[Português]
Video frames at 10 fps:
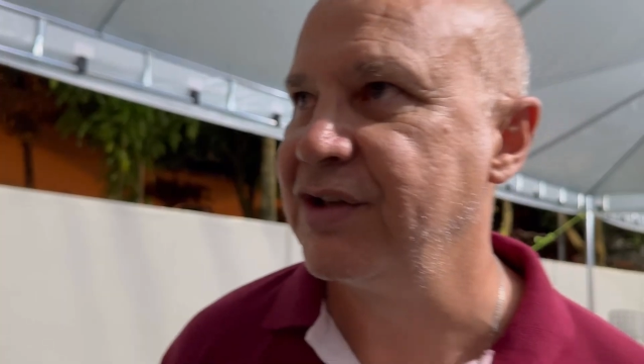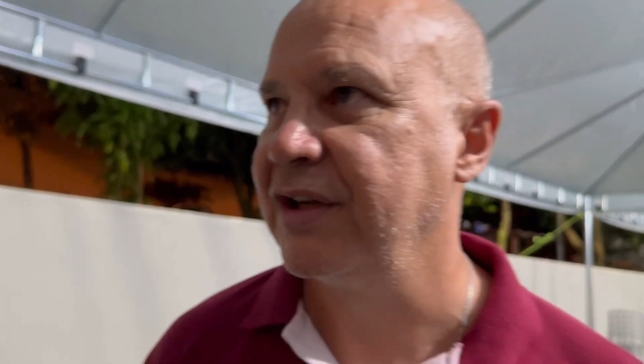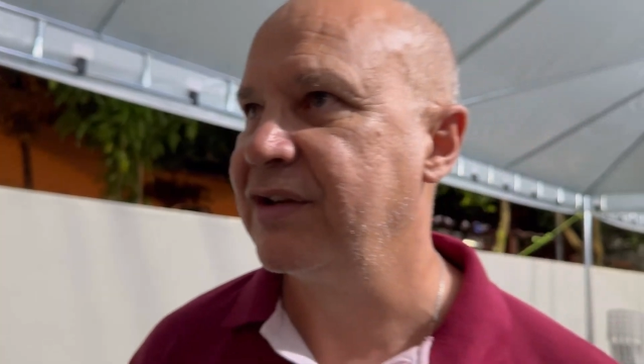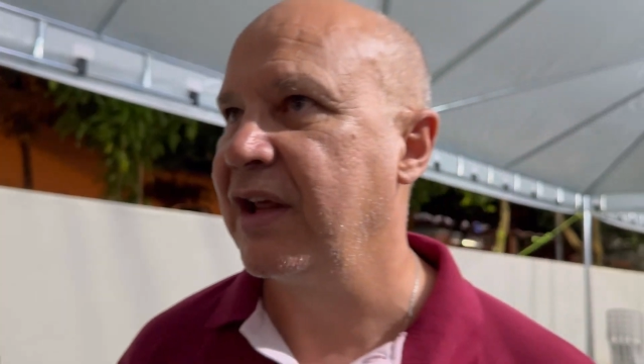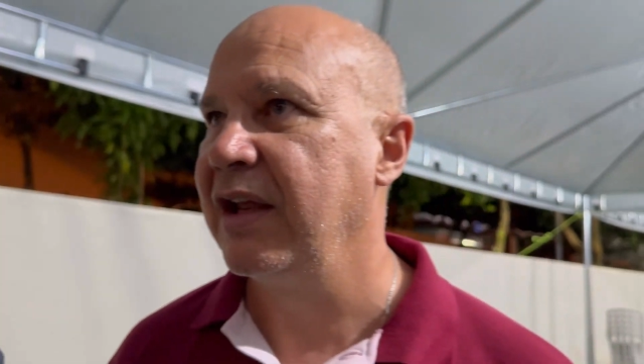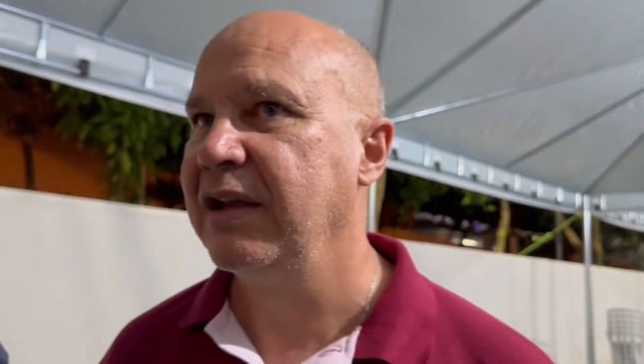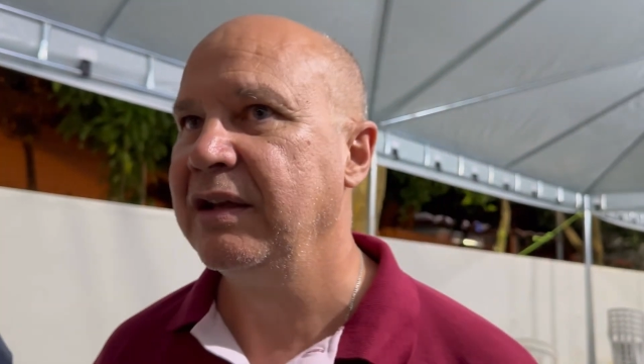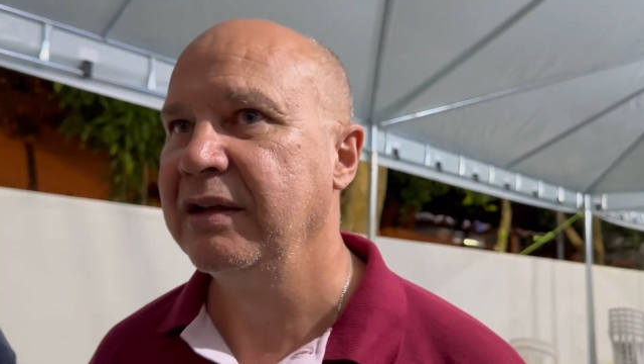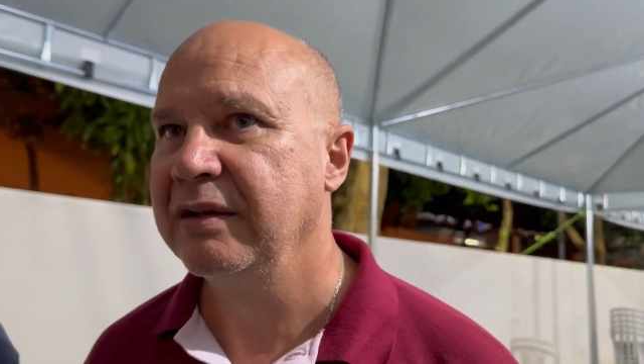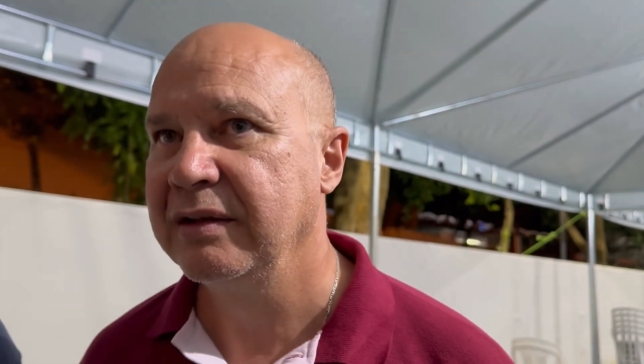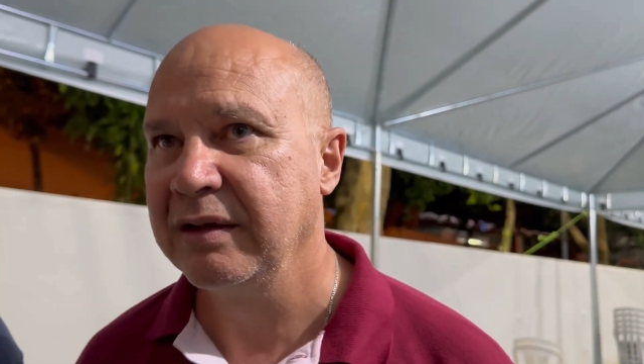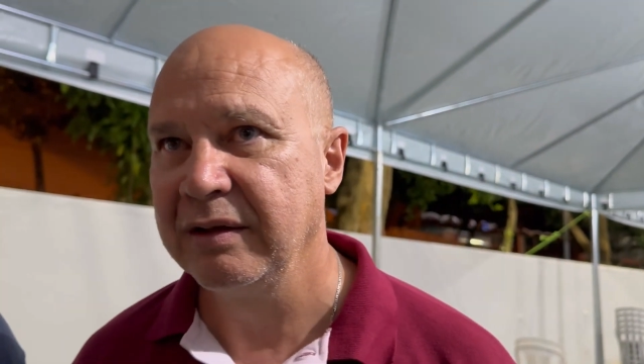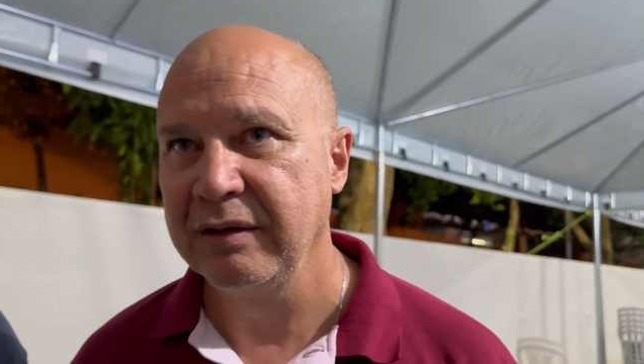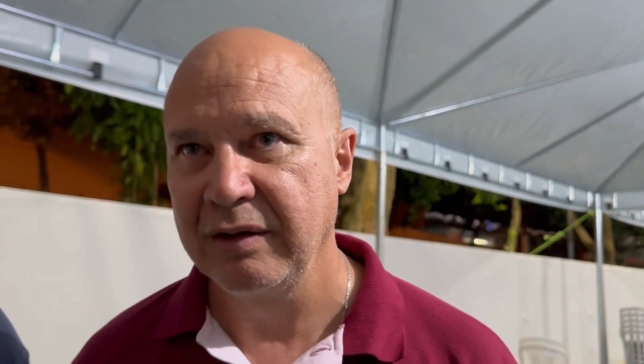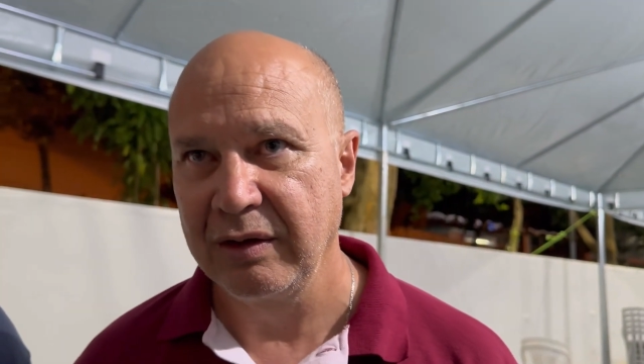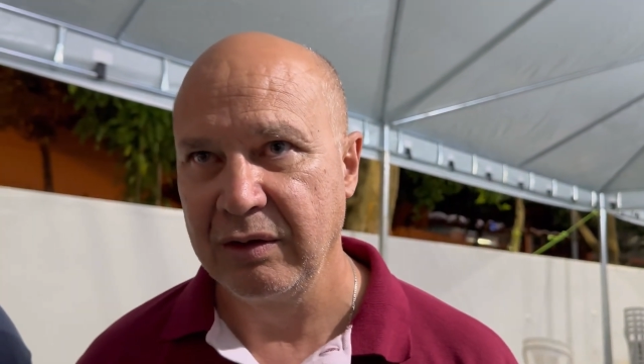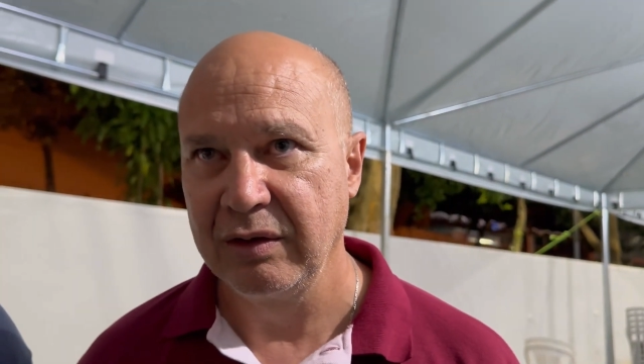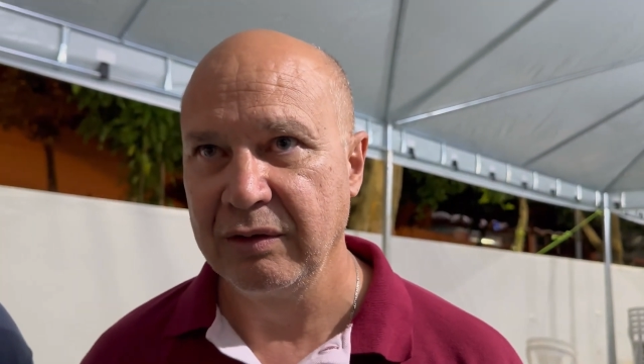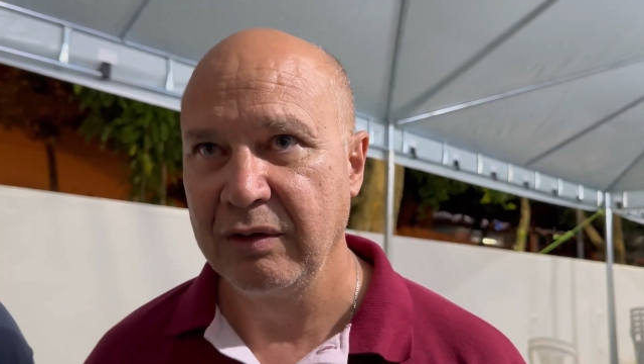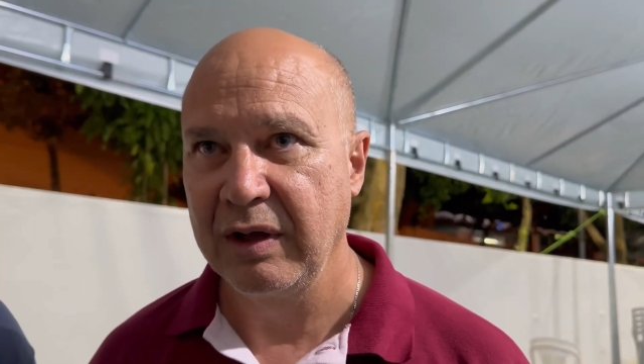gente tem
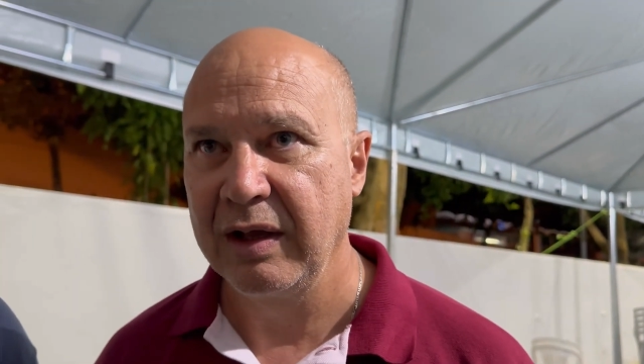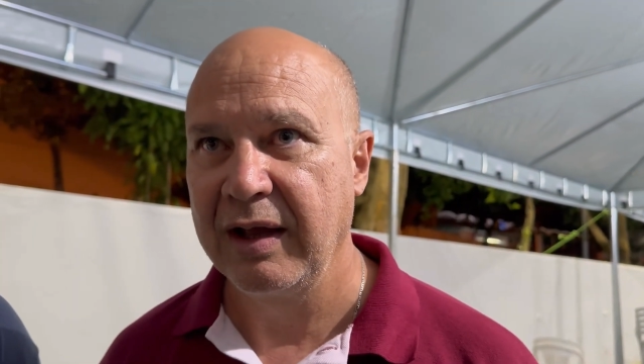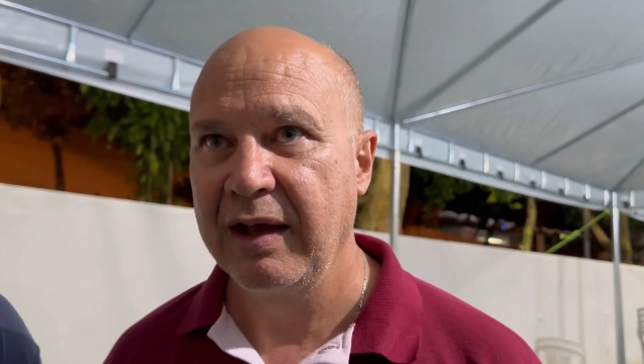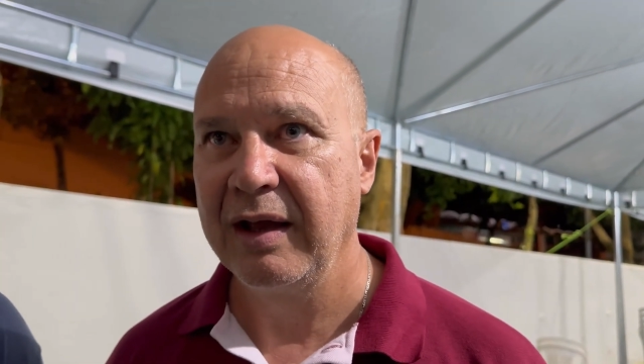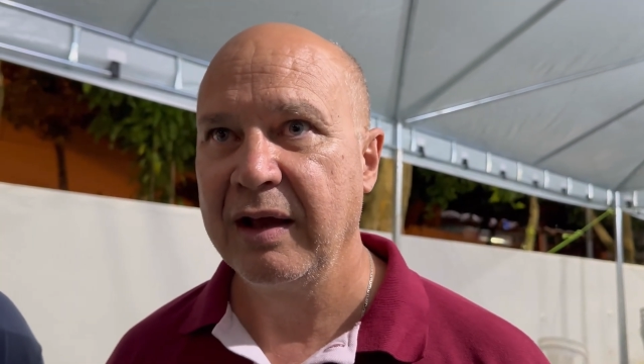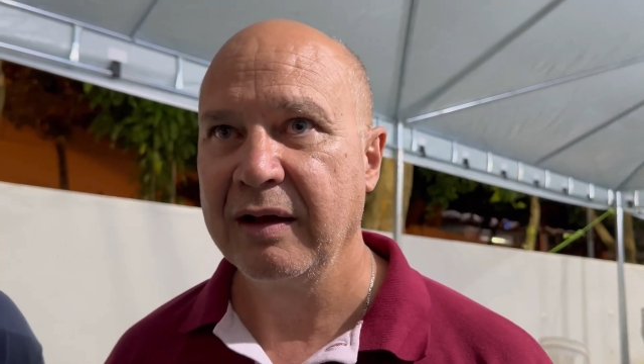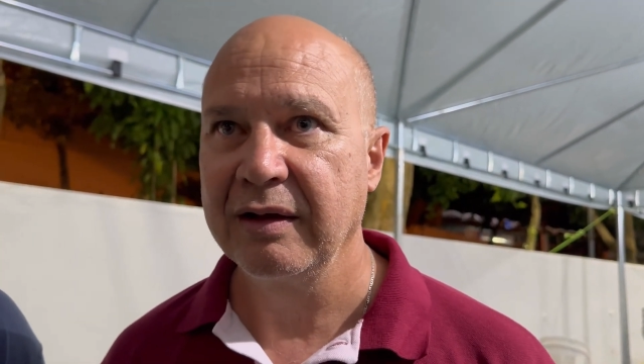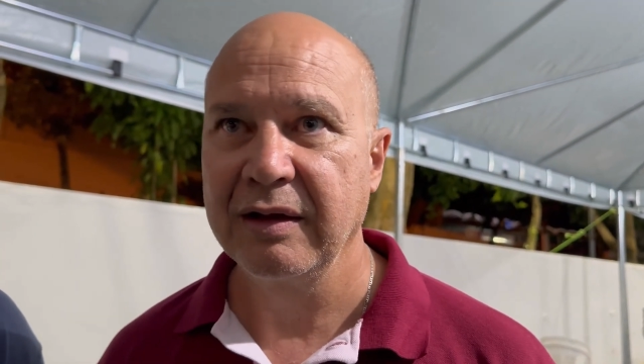é,